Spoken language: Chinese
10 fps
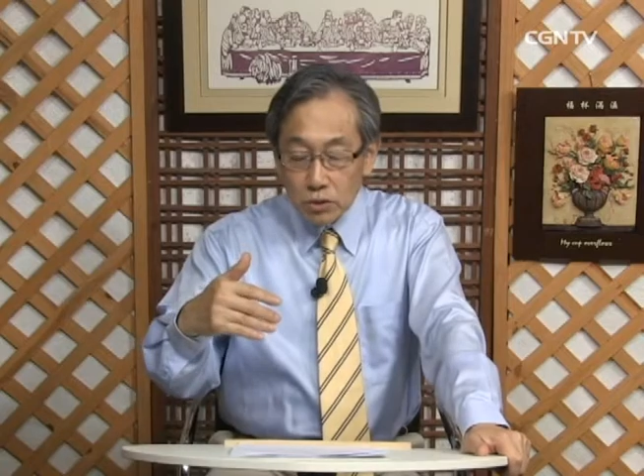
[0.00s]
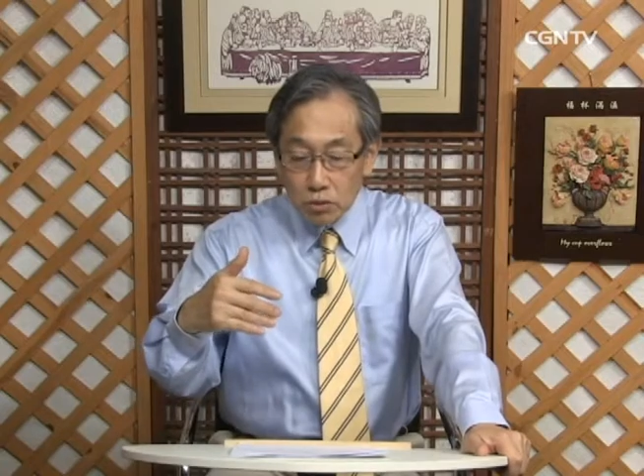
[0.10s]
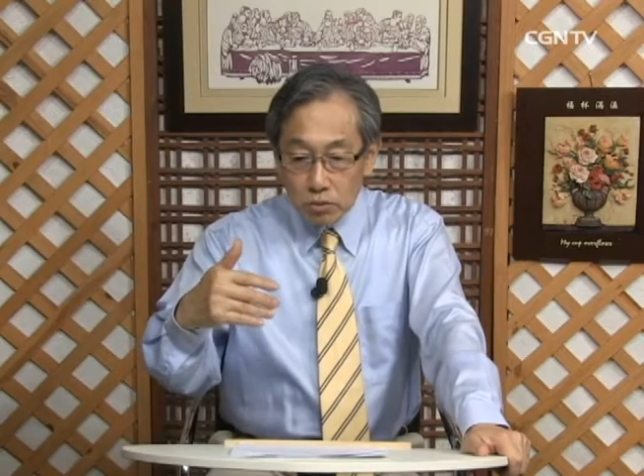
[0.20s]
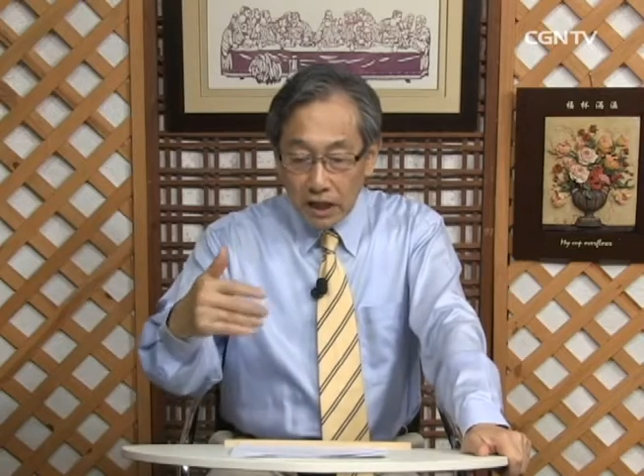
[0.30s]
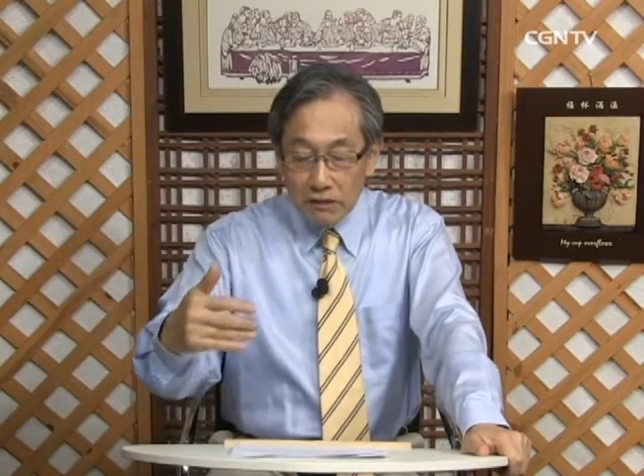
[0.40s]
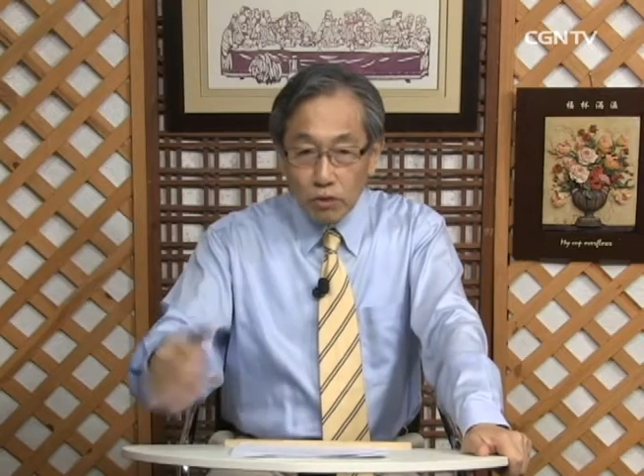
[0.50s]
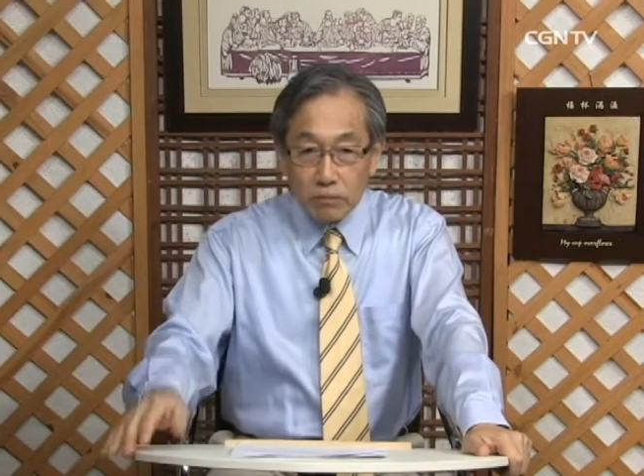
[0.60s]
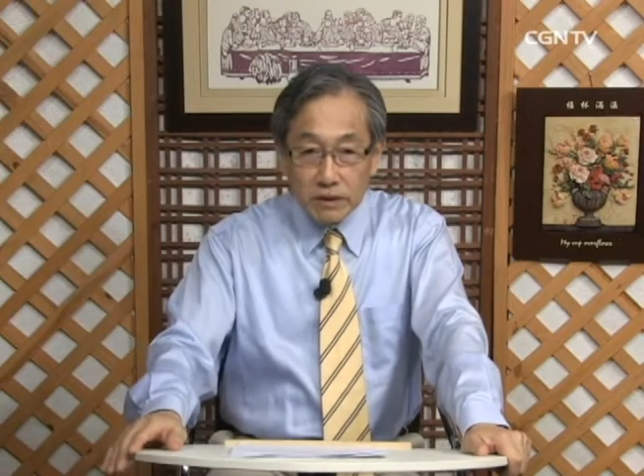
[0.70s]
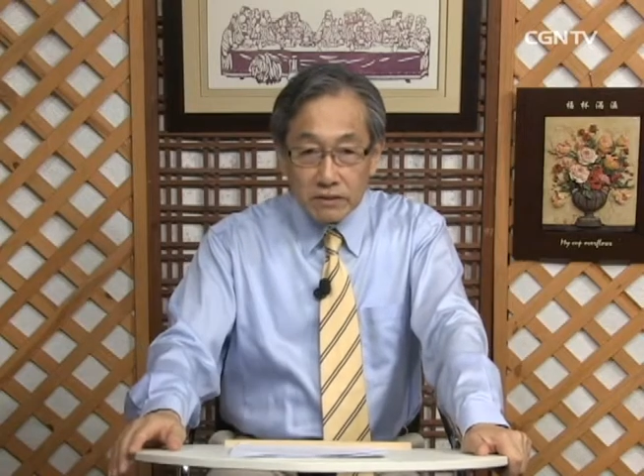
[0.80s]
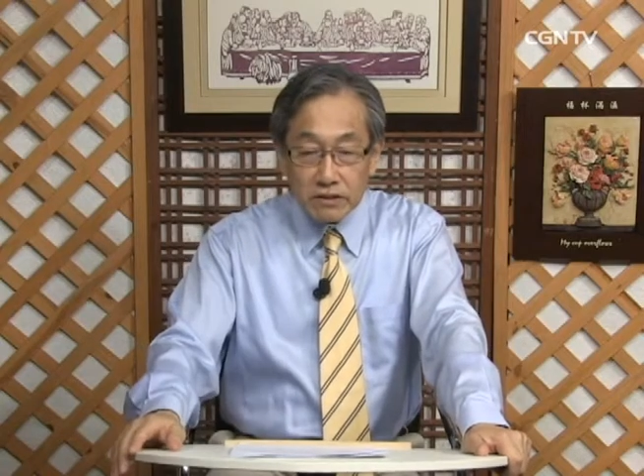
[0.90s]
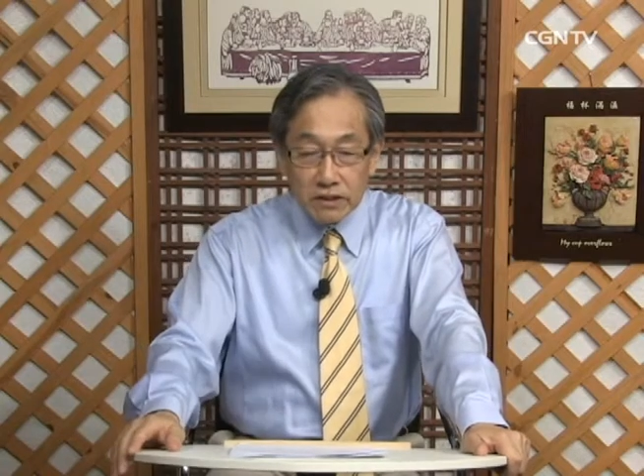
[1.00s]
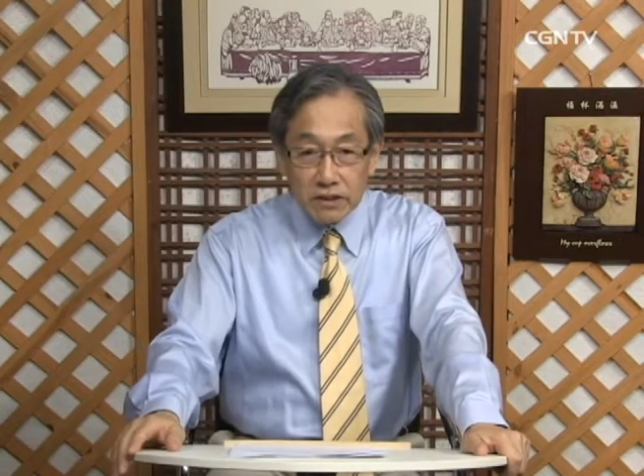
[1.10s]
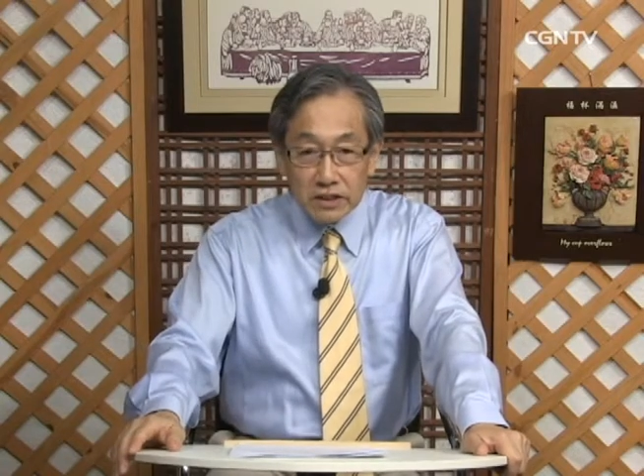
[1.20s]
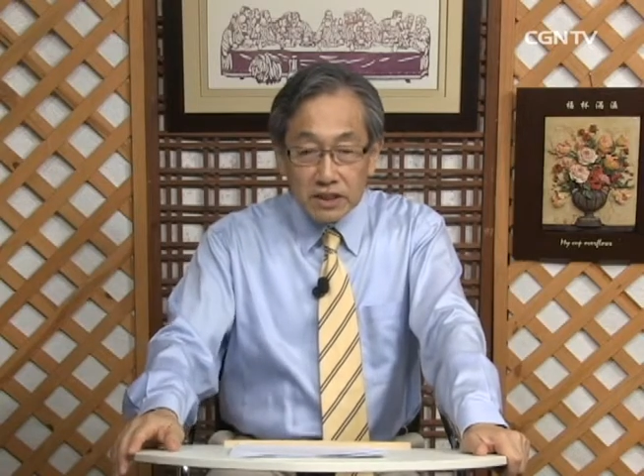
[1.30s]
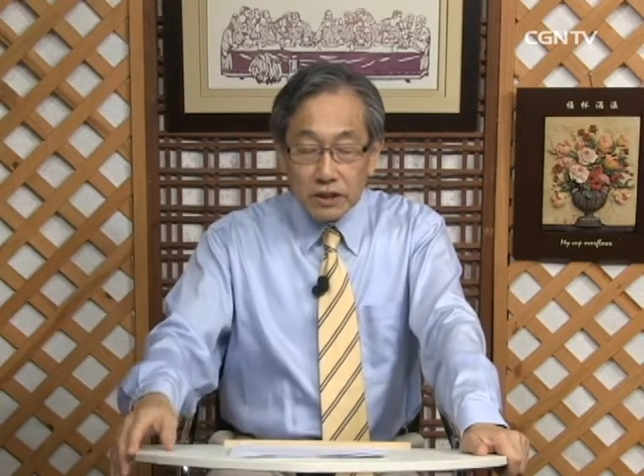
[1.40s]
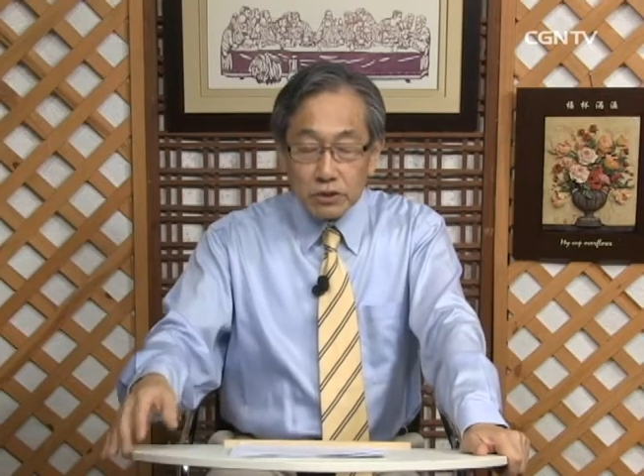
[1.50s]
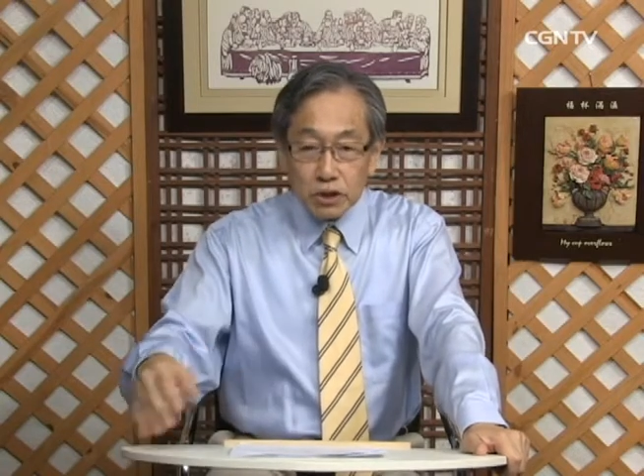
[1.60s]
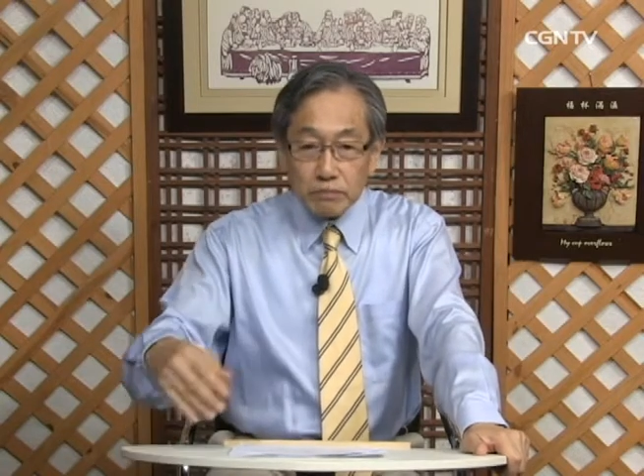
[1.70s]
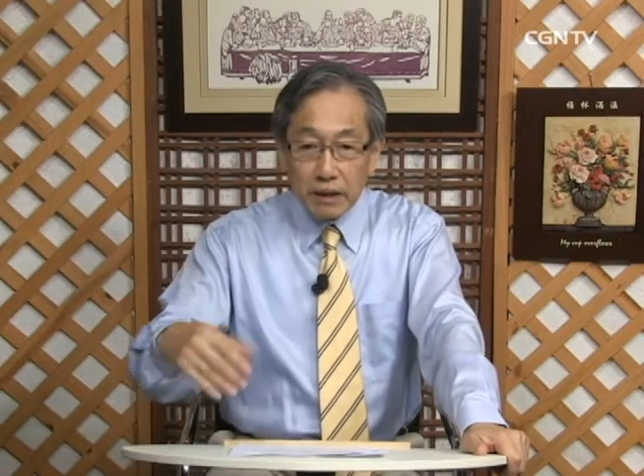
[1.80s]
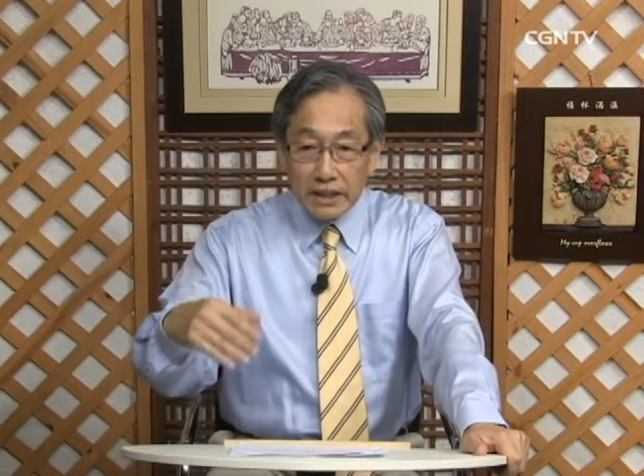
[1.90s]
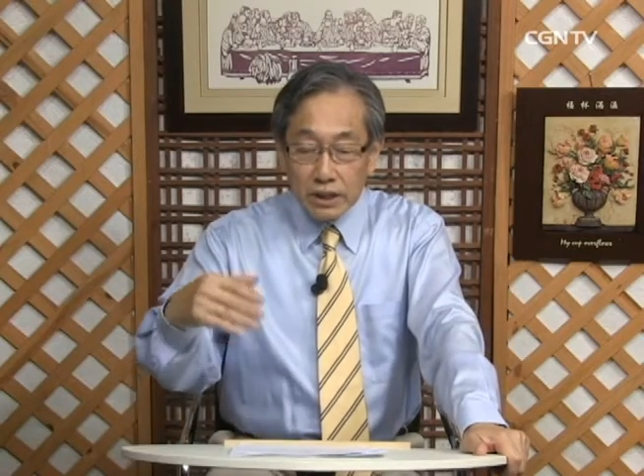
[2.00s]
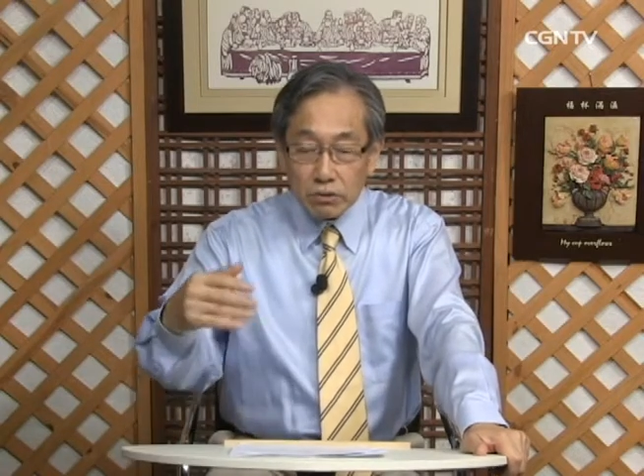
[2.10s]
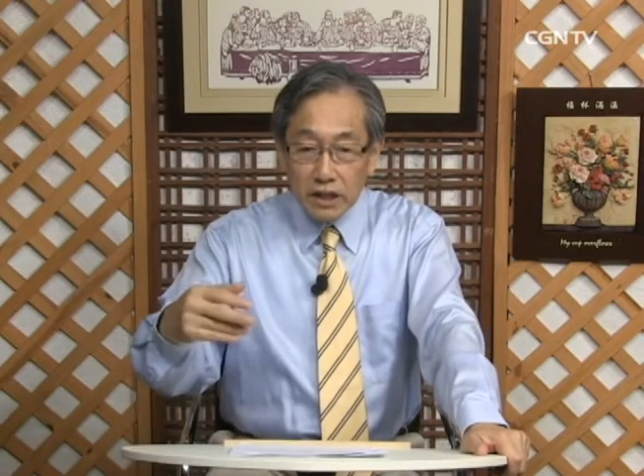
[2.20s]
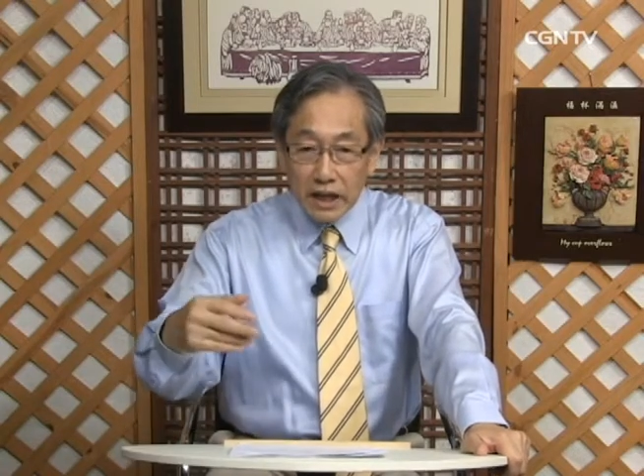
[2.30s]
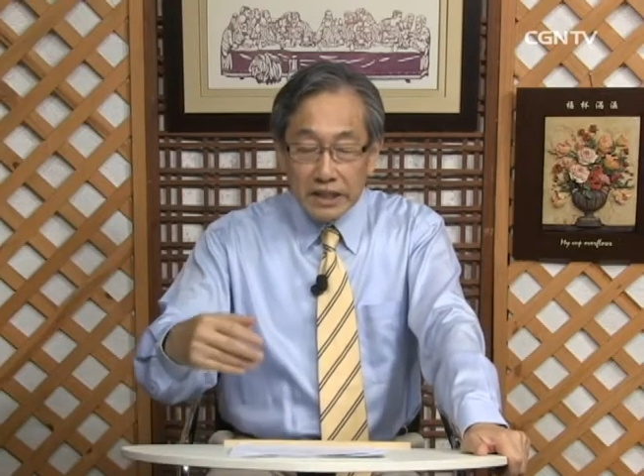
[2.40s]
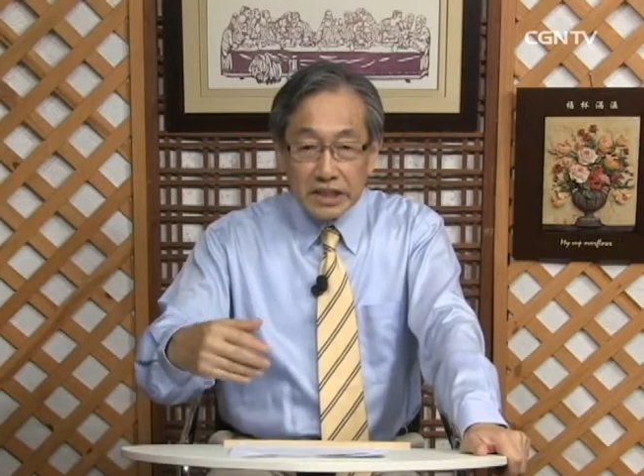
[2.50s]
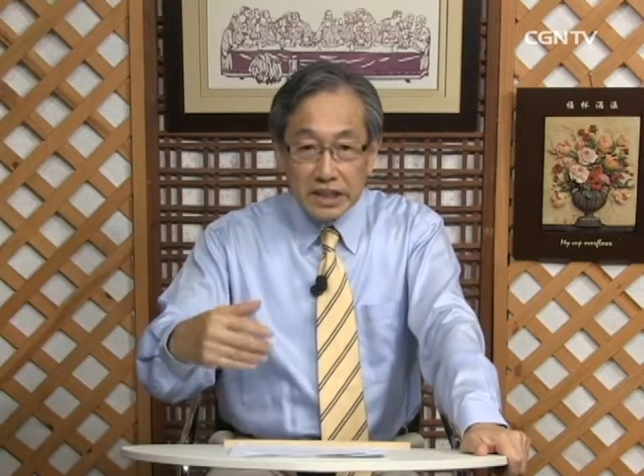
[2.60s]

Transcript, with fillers: 阻拦我们继续把耶稣爱